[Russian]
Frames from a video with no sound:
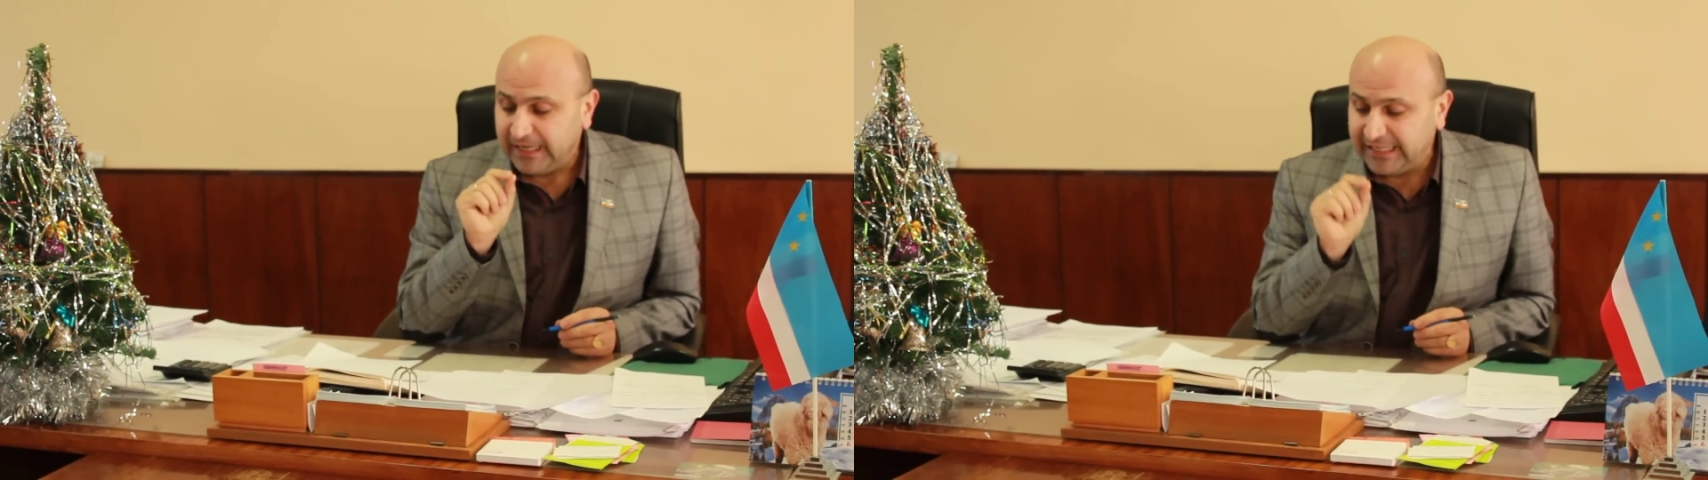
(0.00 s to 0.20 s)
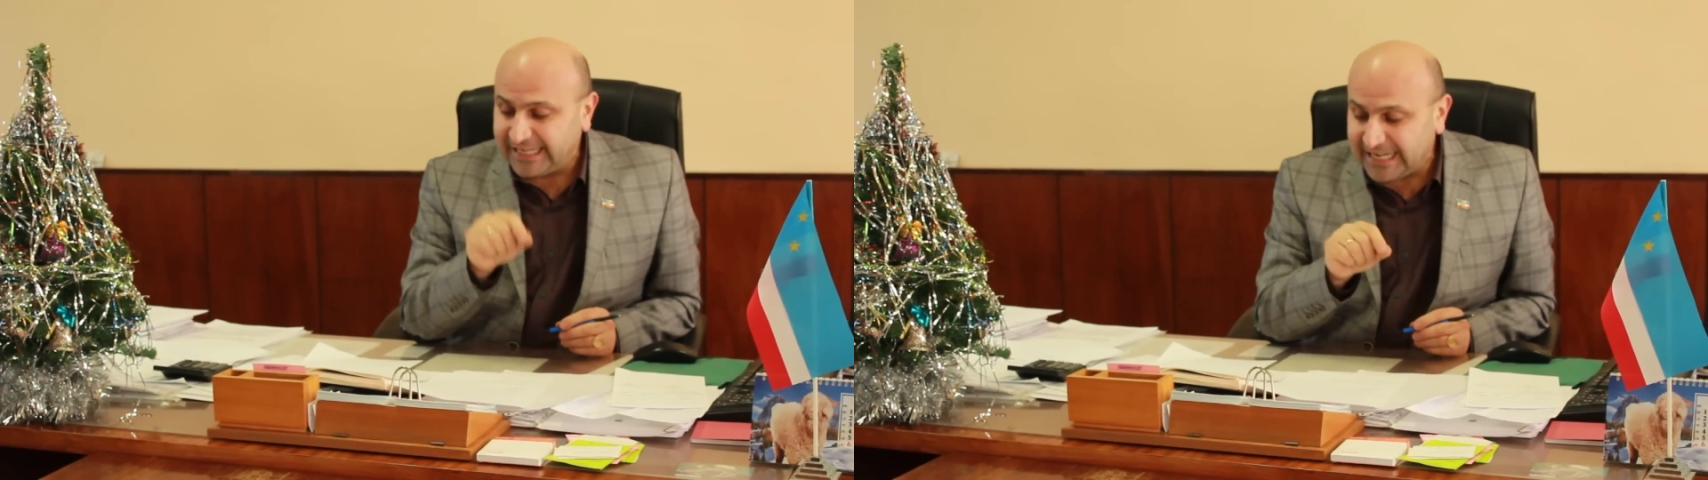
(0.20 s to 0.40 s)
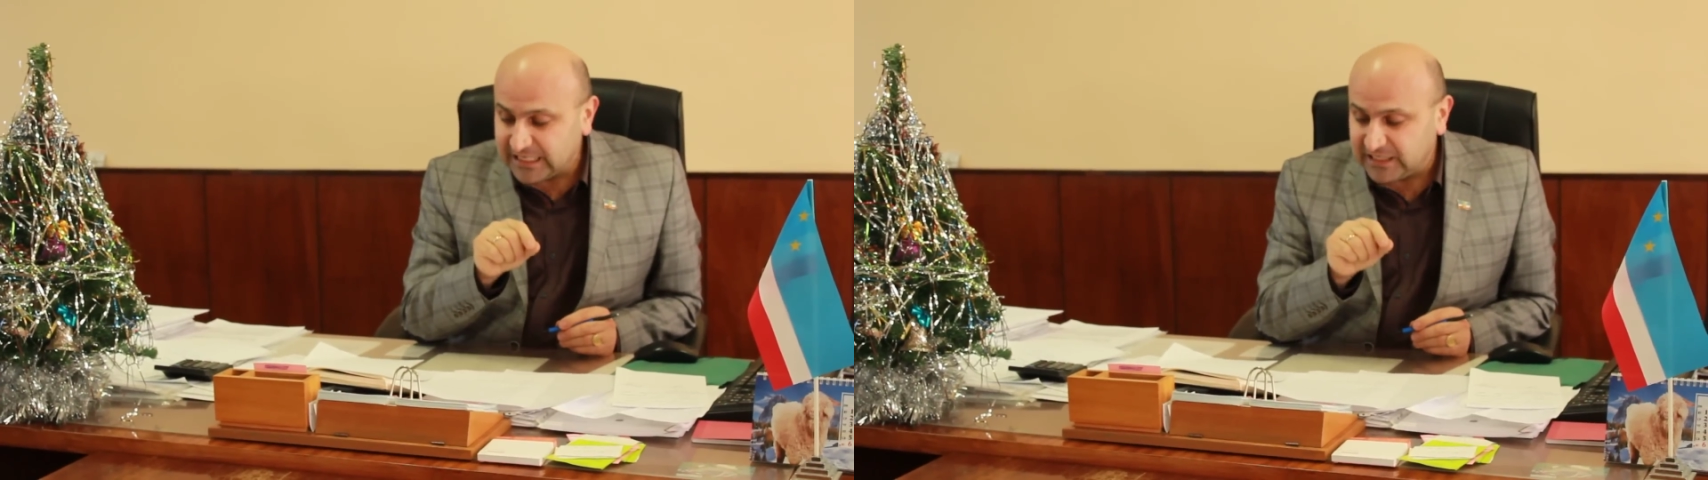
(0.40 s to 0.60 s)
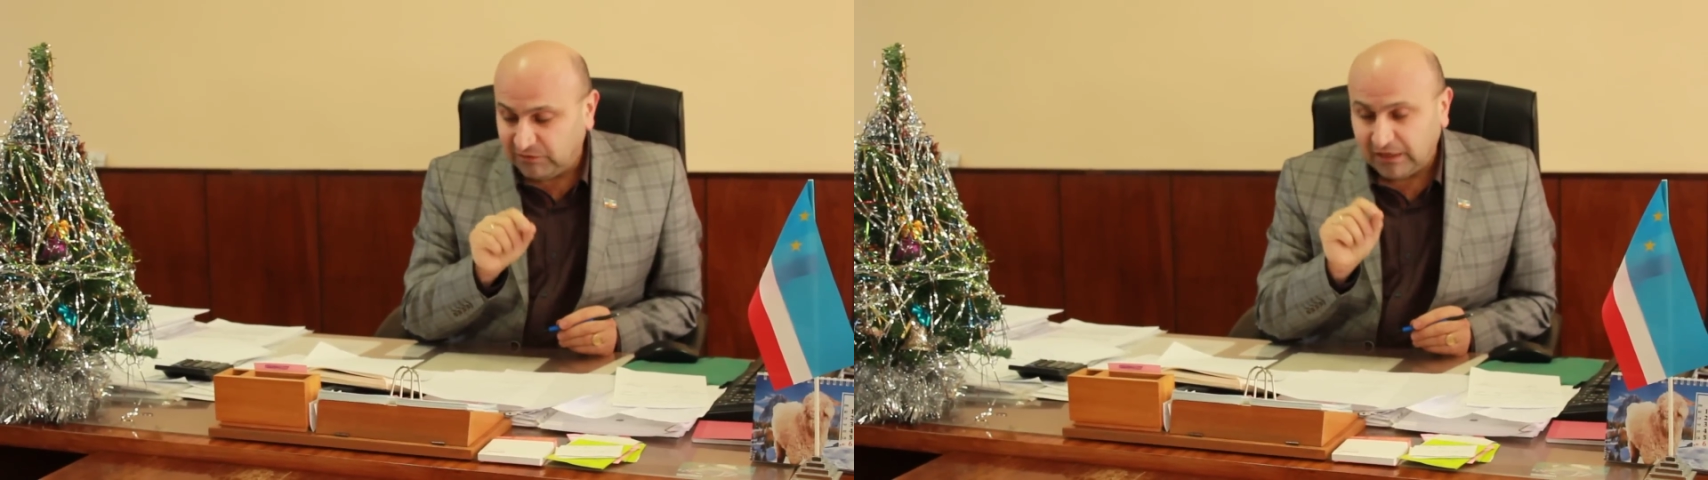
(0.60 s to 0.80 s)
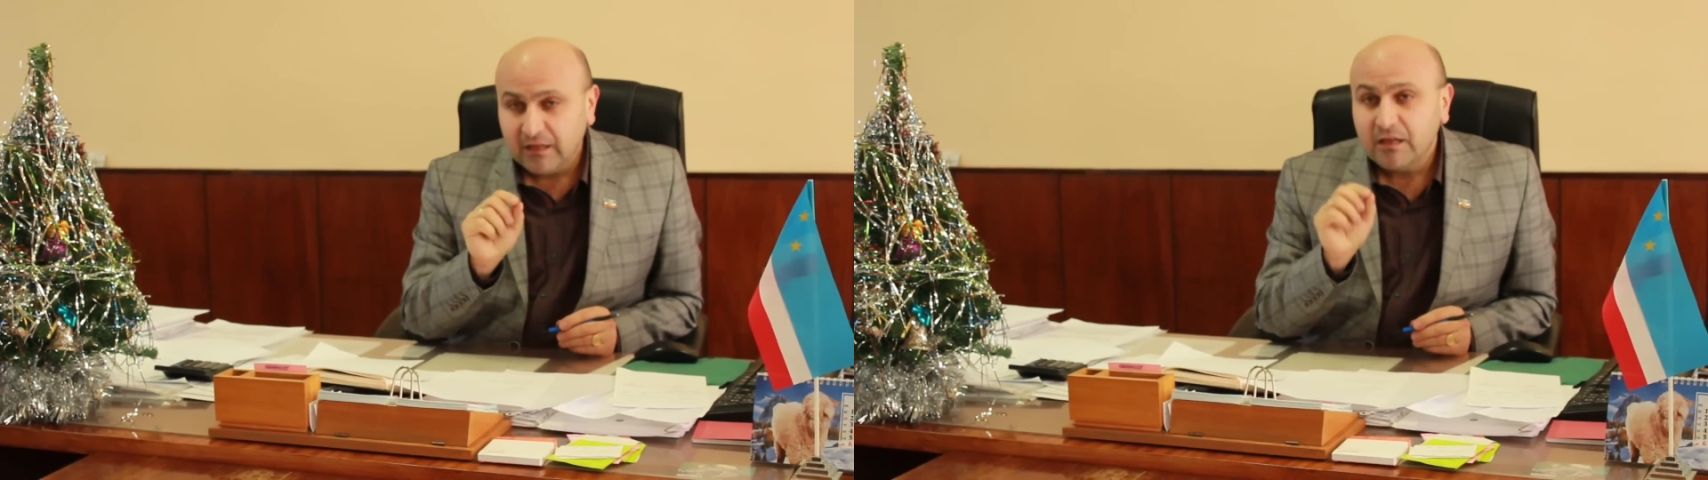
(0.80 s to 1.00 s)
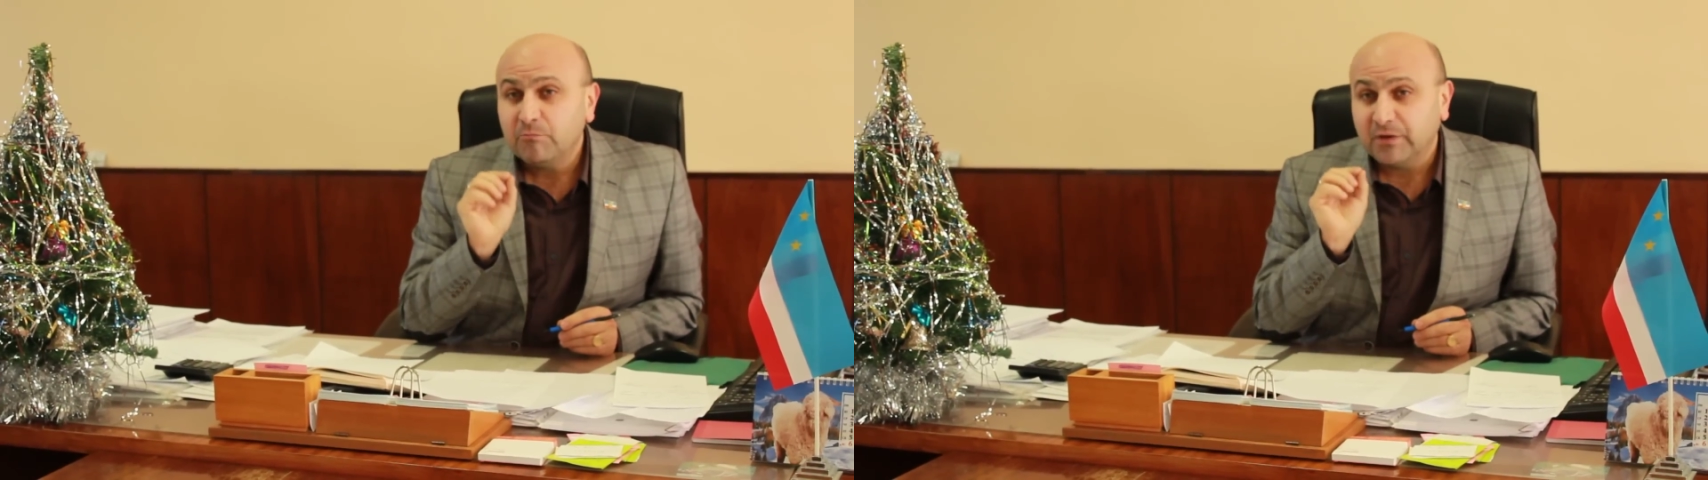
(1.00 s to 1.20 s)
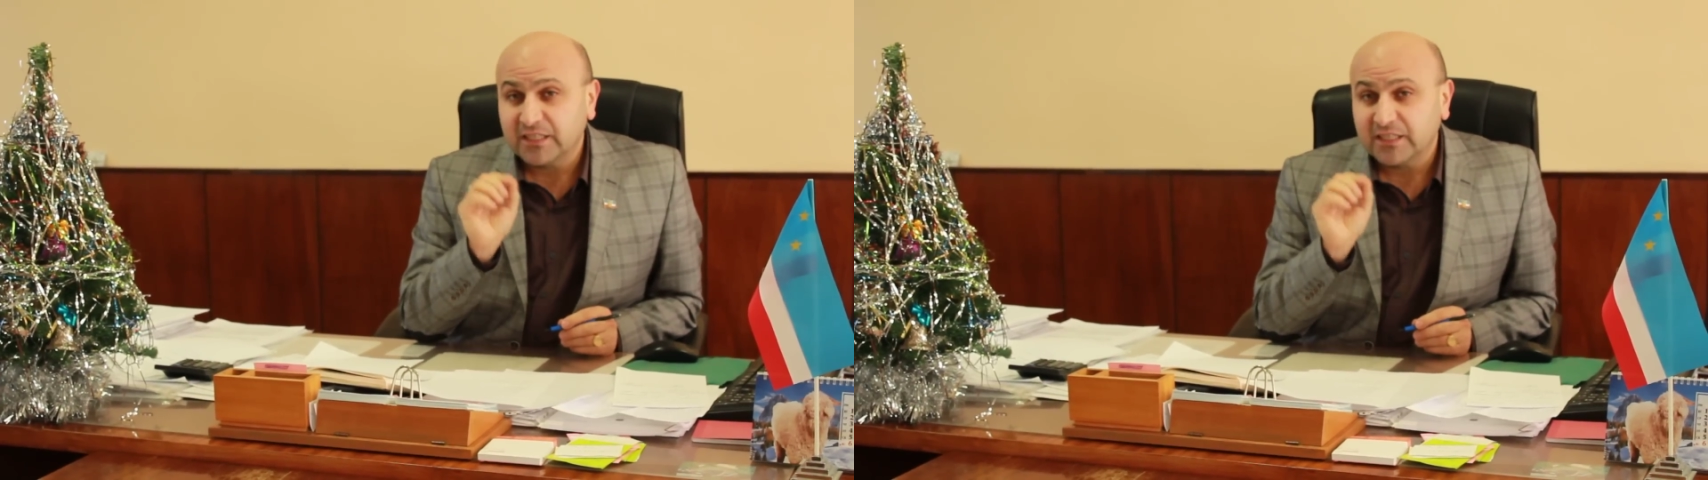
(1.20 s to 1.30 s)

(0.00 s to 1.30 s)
лекарства по